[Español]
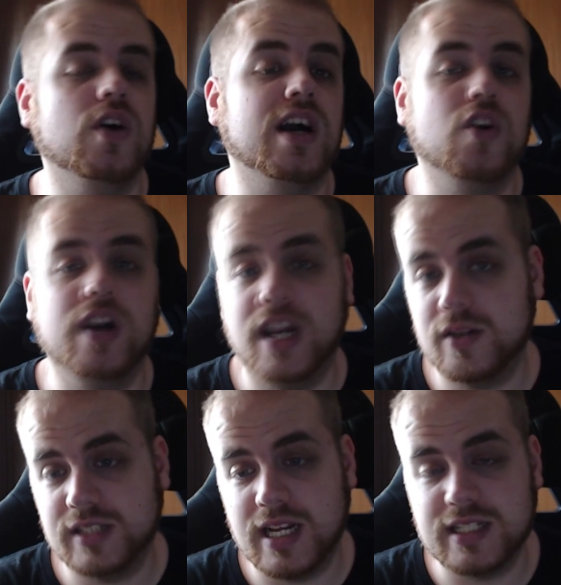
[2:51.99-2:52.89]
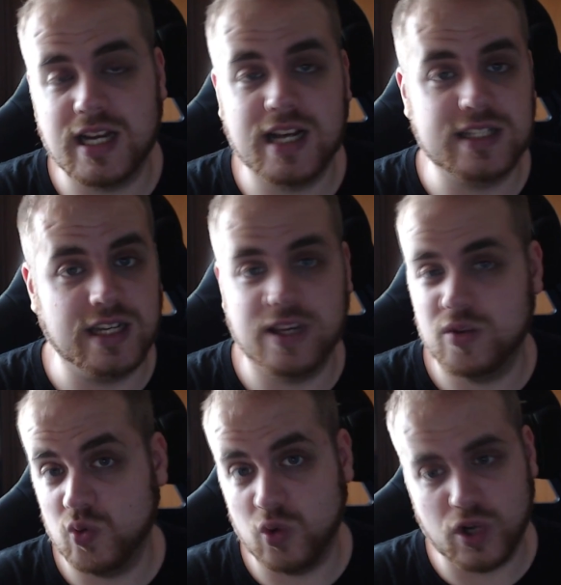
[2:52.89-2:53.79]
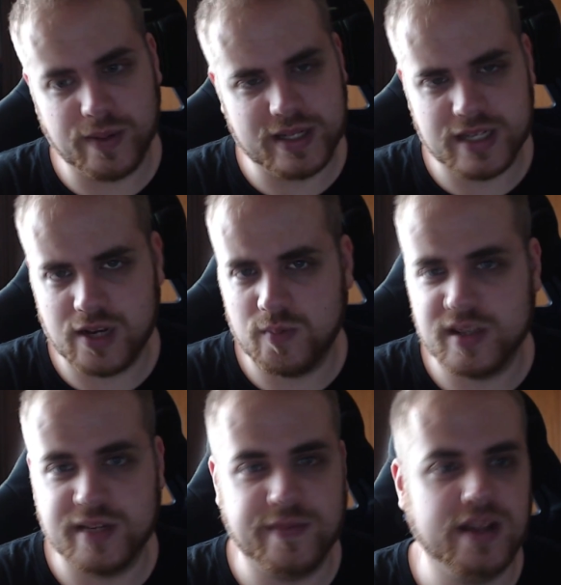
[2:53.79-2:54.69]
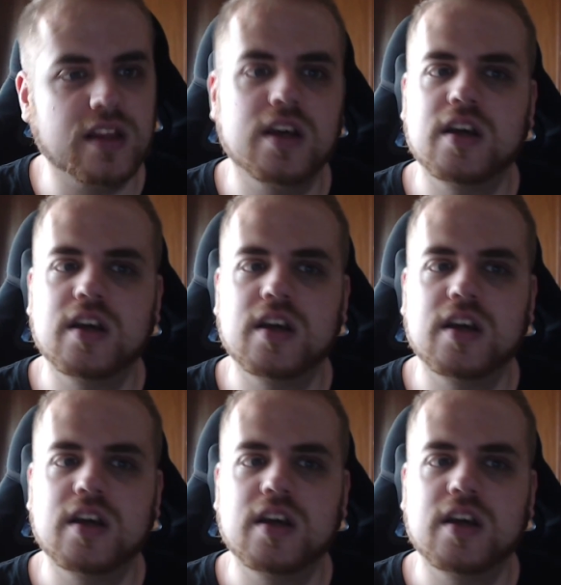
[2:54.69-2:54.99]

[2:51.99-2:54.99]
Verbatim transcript: han congelado hasta la saga, así que dudo que vaya a sacar un Mass Effect.